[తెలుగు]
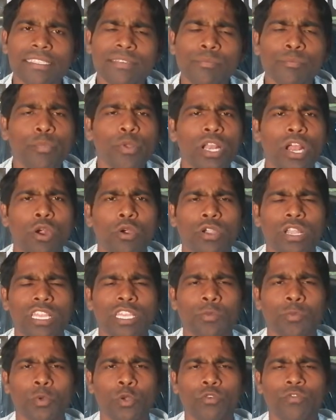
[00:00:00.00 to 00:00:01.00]
సింపుల్గా ఉంటుంది
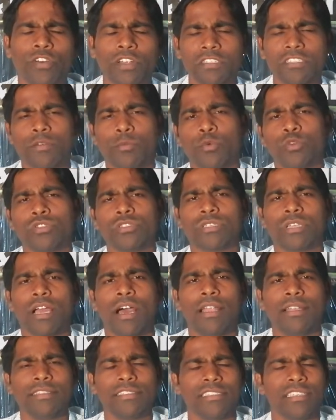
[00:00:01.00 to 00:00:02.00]
ఇప్పుడు ఫర్ సపోజ్
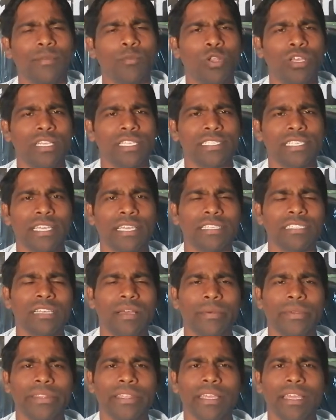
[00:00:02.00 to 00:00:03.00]
కానిస్టేబుల్ ఎస్ఏ
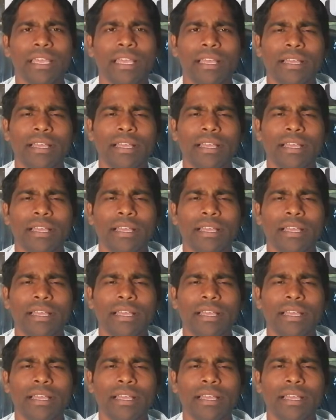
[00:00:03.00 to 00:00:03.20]
ఎగ్జామ్ అయితే